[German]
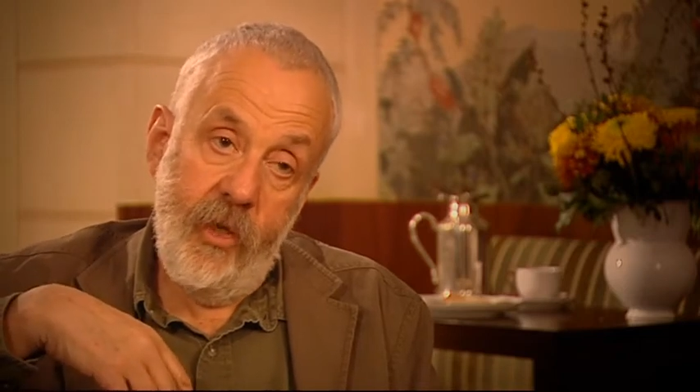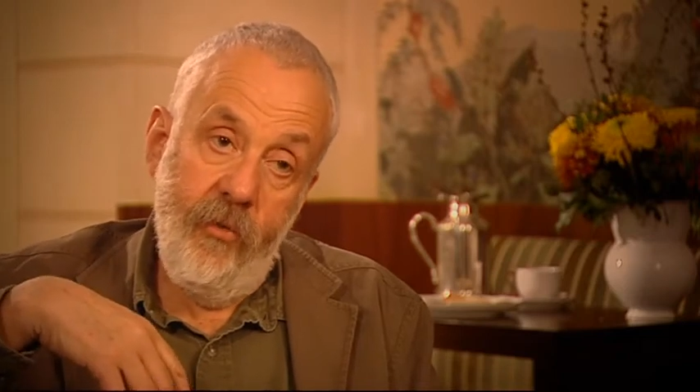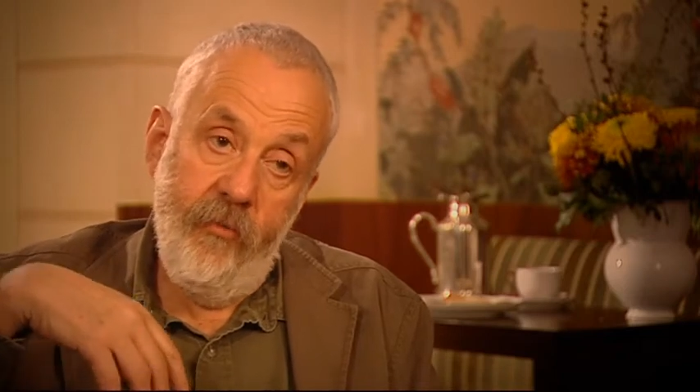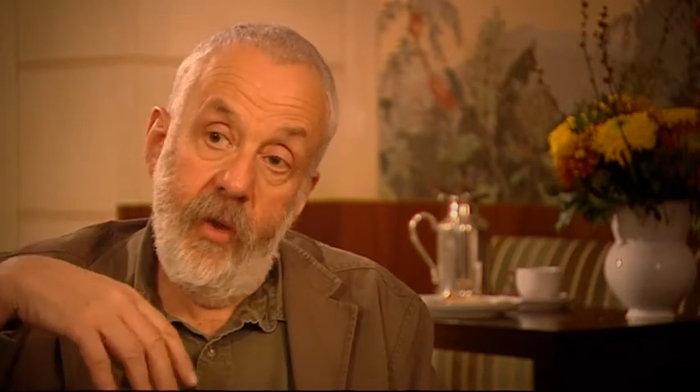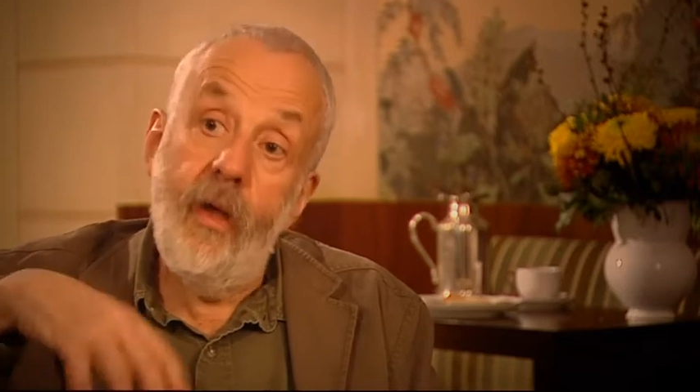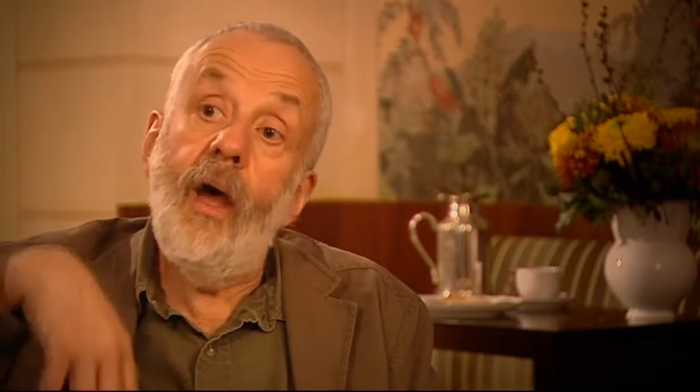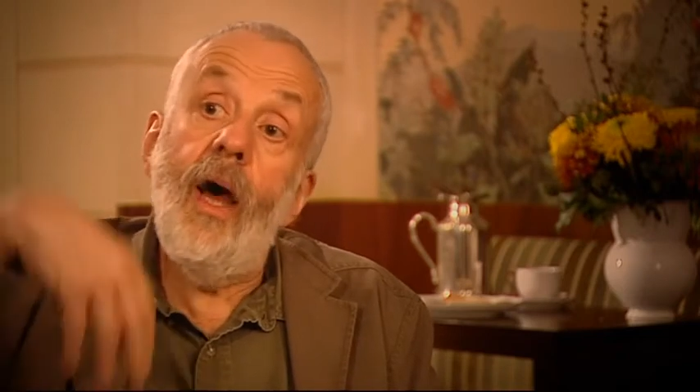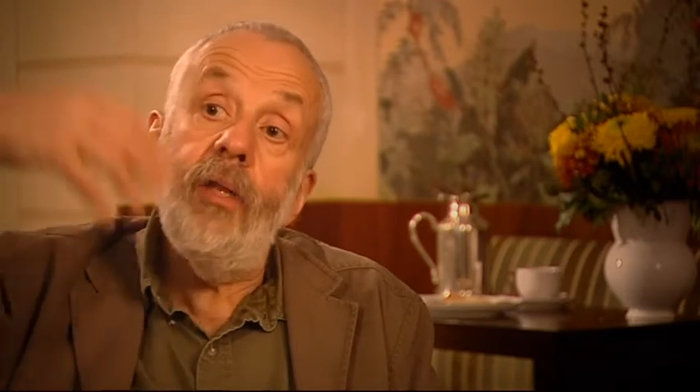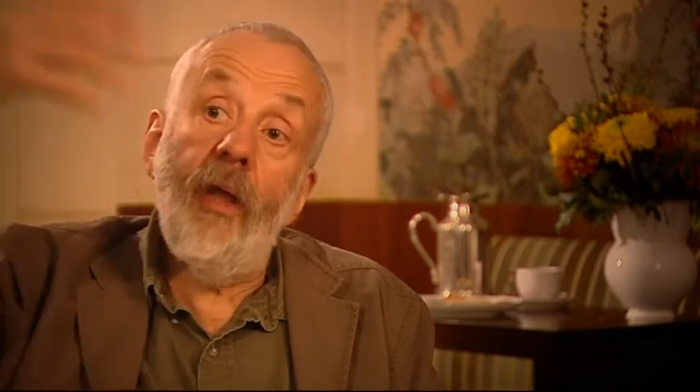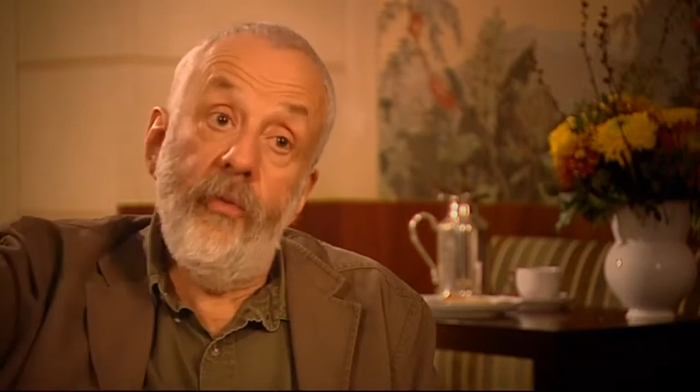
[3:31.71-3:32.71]
wird ein
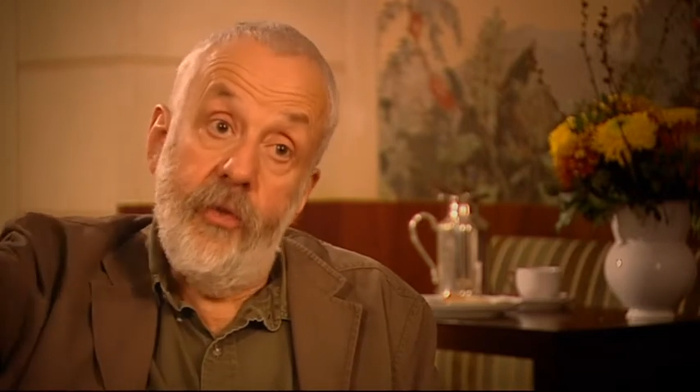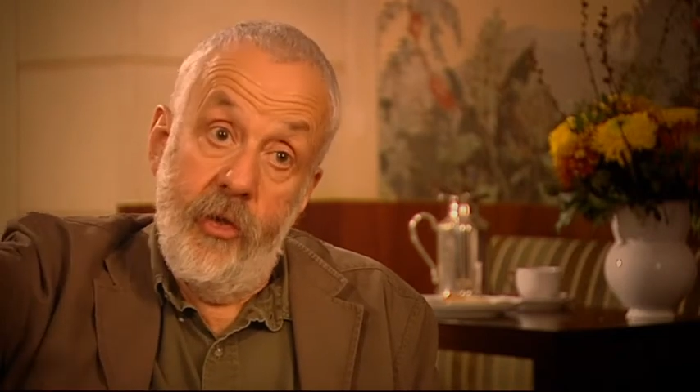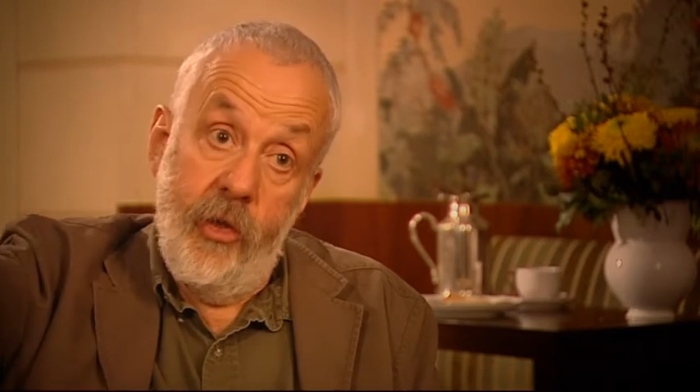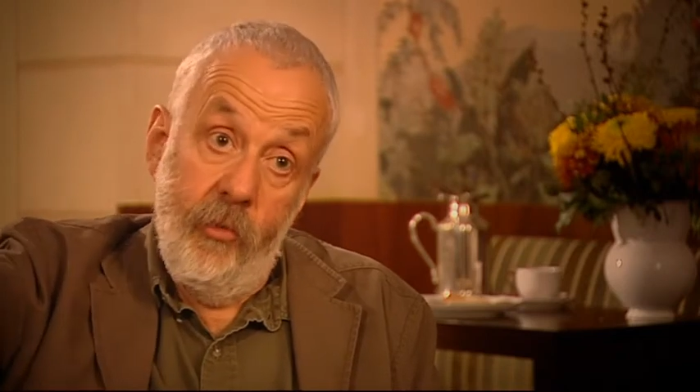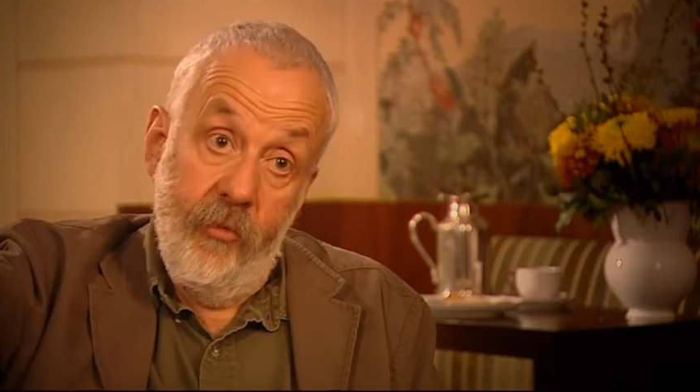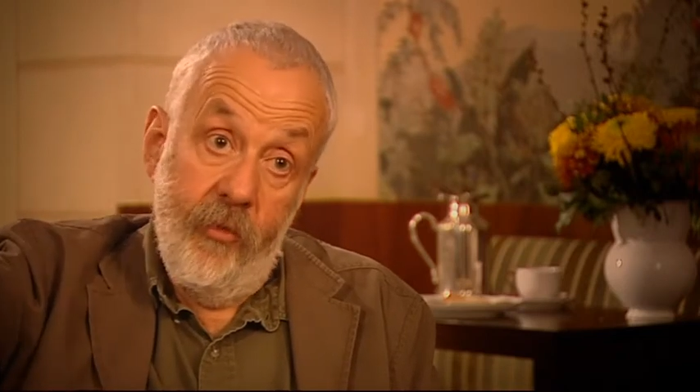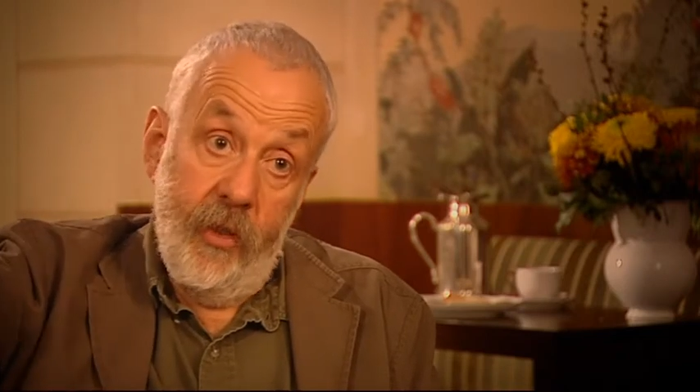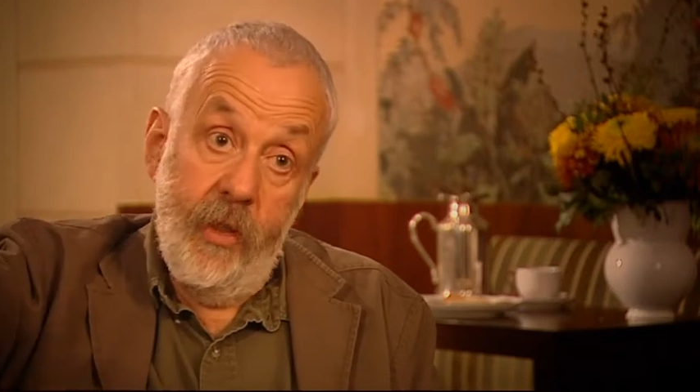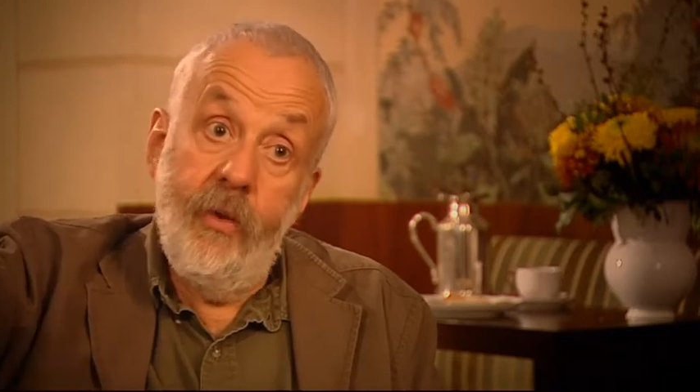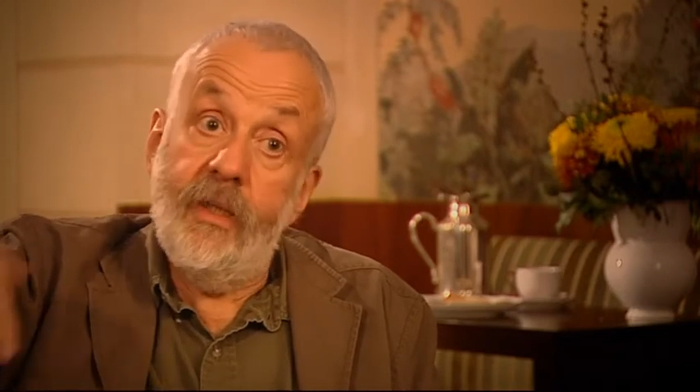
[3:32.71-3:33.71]
weiteres Jahr kommen und
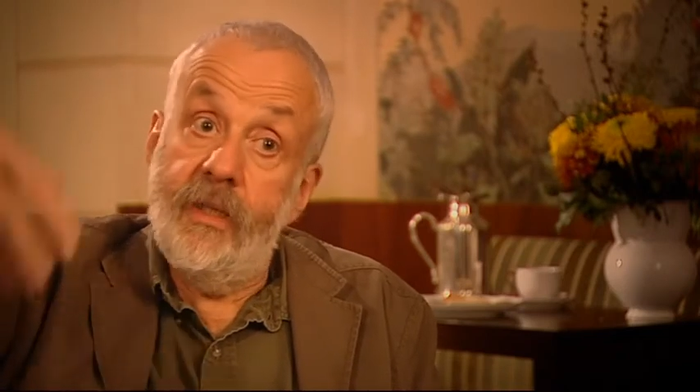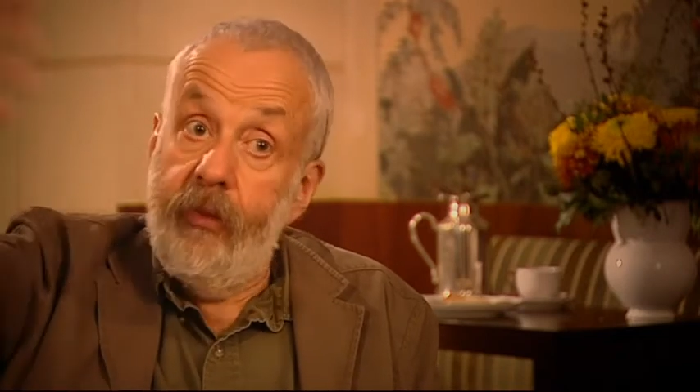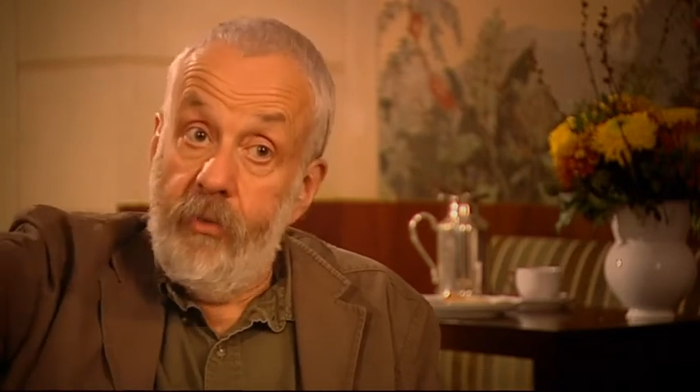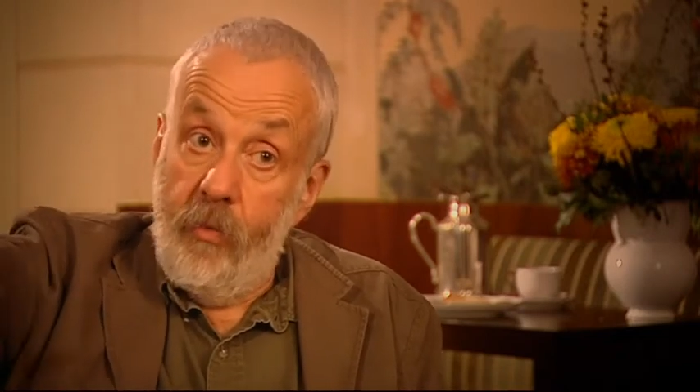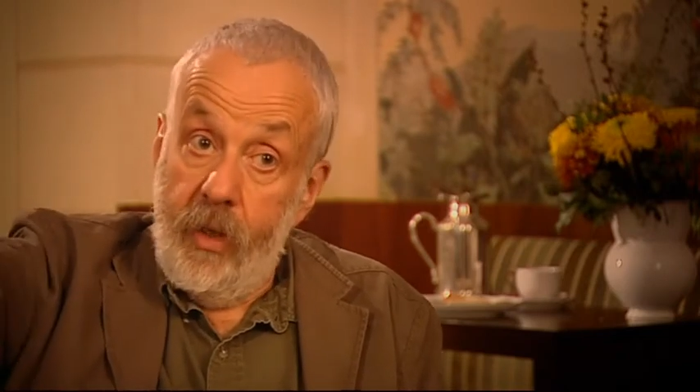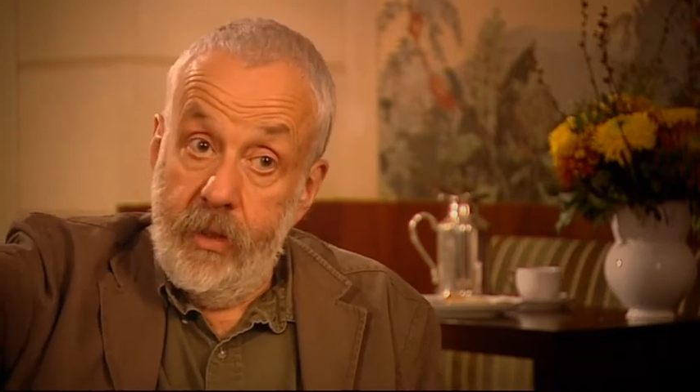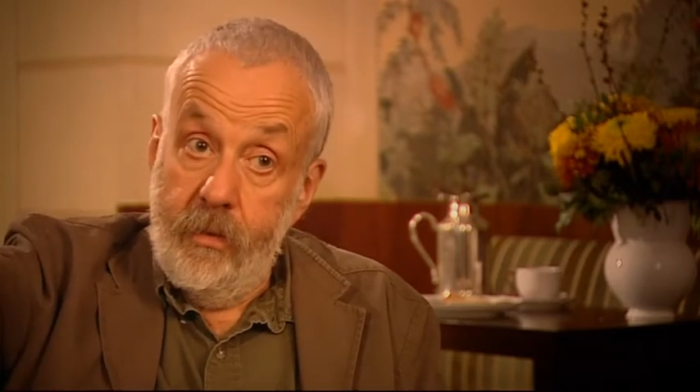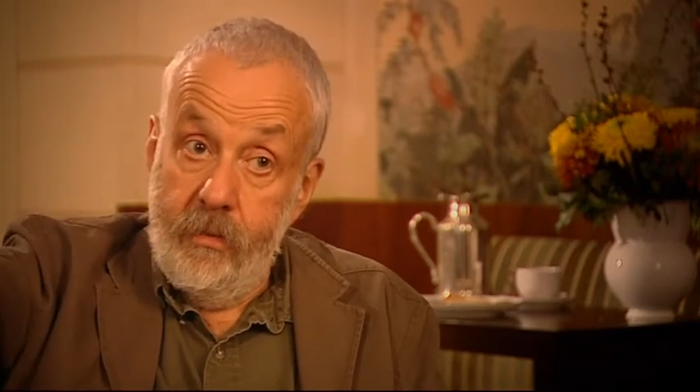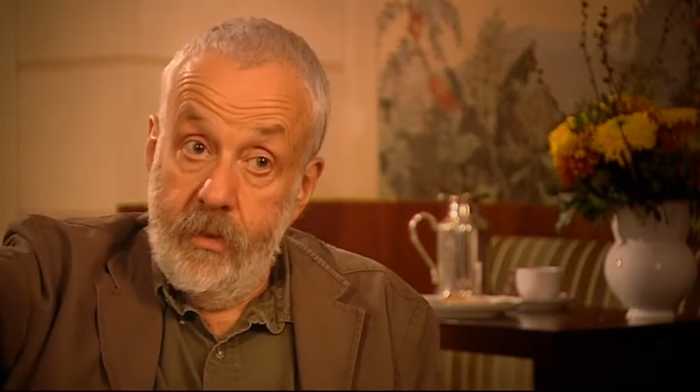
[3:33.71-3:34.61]
noch ein Jahr und sie